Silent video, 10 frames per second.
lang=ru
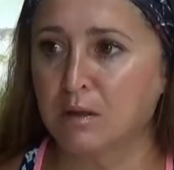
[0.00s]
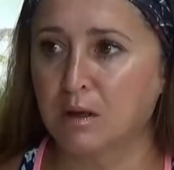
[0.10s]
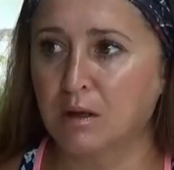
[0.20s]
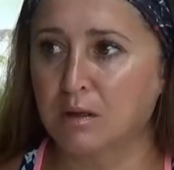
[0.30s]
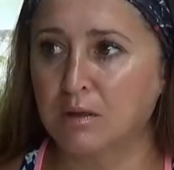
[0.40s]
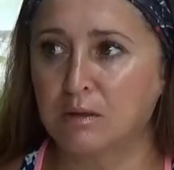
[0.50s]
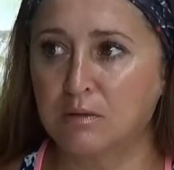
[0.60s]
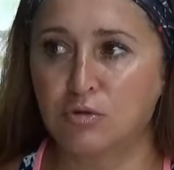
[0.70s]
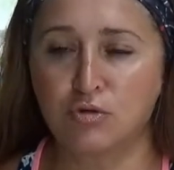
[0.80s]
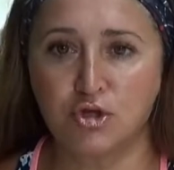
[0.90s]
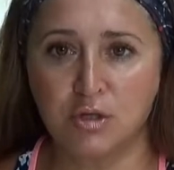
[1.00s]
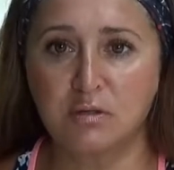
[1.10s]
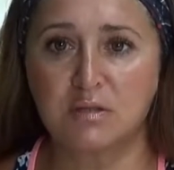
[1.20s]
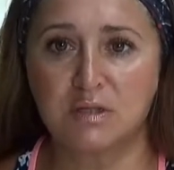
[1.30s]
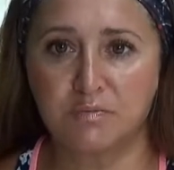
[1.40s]
э,
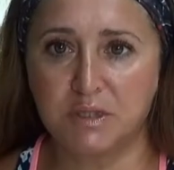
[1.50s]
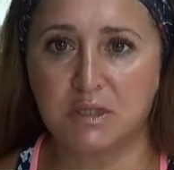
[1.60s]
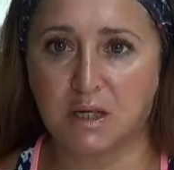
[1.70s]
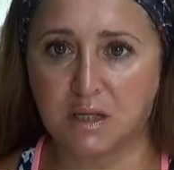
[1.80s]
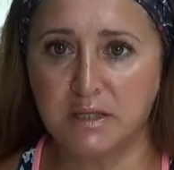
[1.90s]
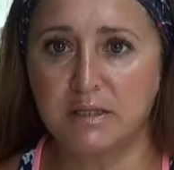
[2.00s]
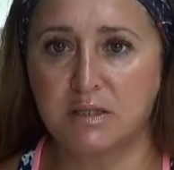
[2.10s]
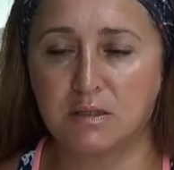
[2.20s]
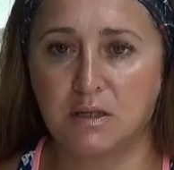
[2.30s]
тоже записались